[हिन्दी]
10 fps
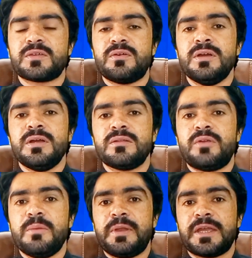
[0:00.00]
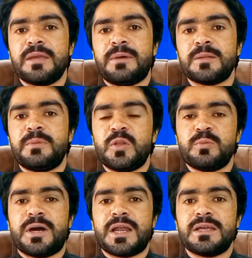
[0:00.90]
केस को थोड़ी ब्रेक के बाद फिर
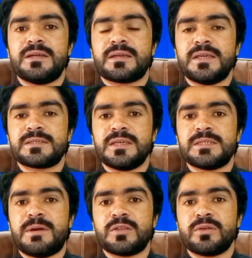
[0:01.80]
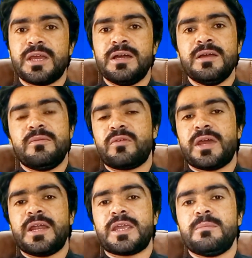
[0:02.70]
दोबारा केस की समाप्त हो गया वो
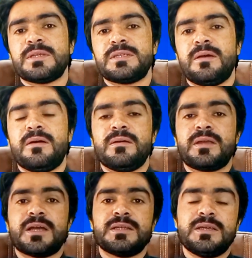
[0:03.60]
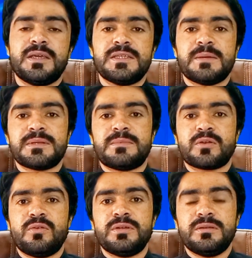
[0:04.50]
कह रहा है कि बस इक्कीस सेप्टेम्बर
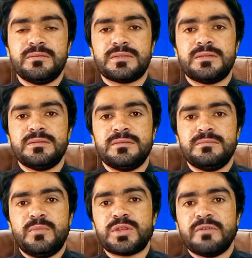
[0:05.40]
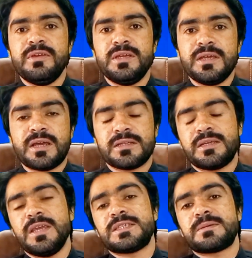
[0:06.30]
को मुलतवी
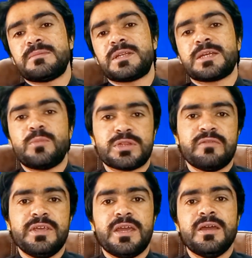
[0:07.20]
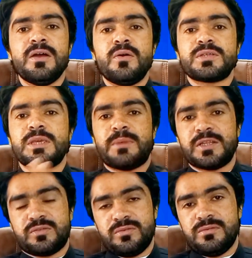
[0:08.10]
इक्कीस सेप्टेम्बर तक मुलतवी है उसके
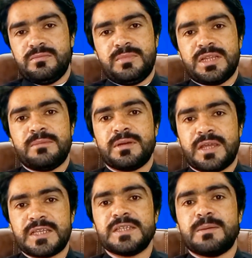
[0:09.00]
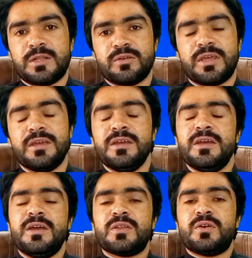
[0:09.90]
बाद मतलब केस की समाप्त होगी
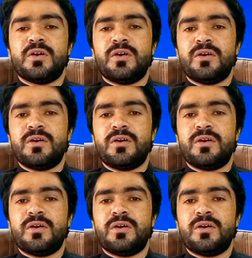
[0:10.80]
तो